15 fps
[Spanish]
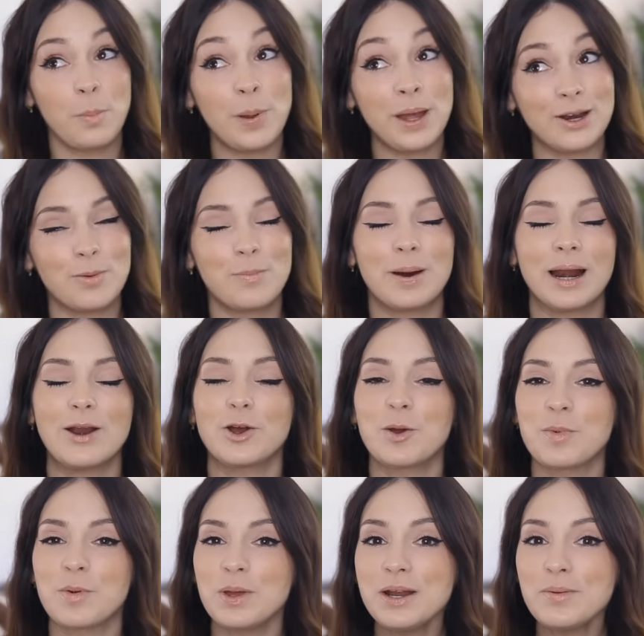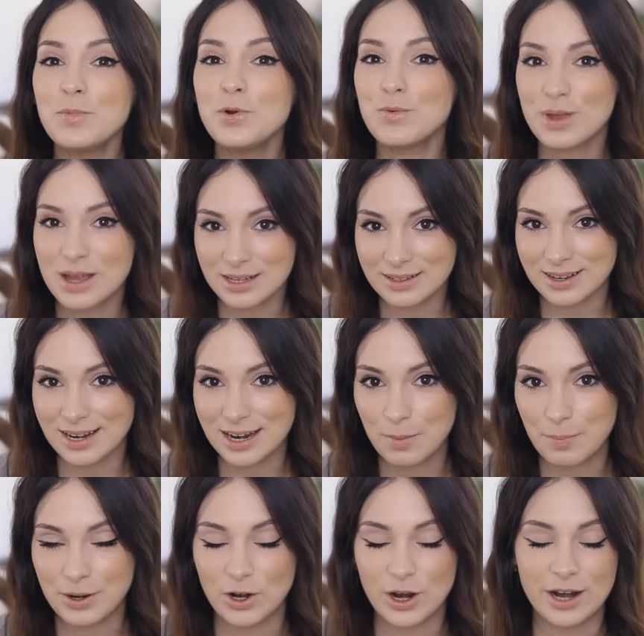Pero para lo que me viene muy bien tener
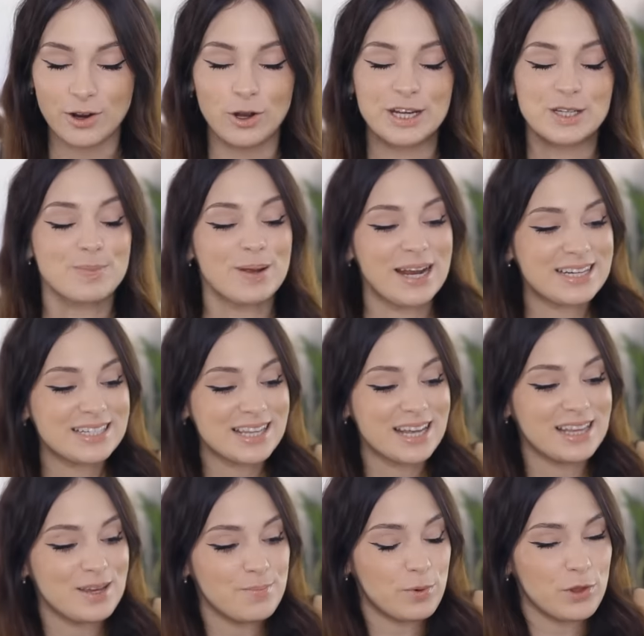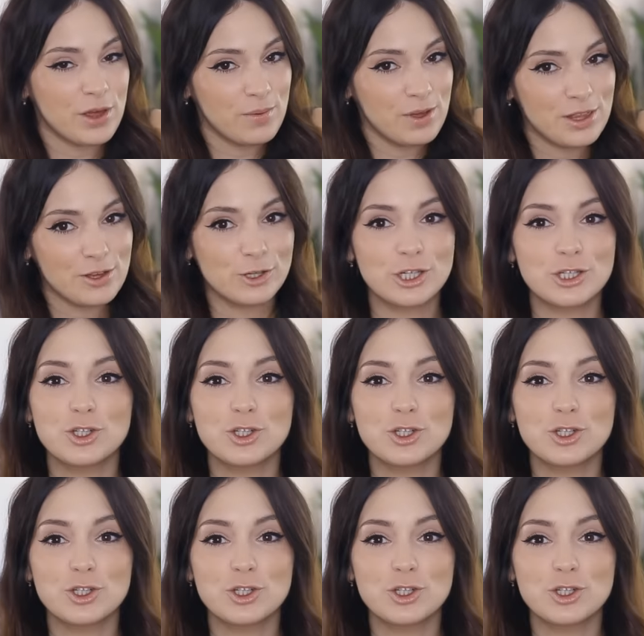el pelo largo es para este tipo de vídeos.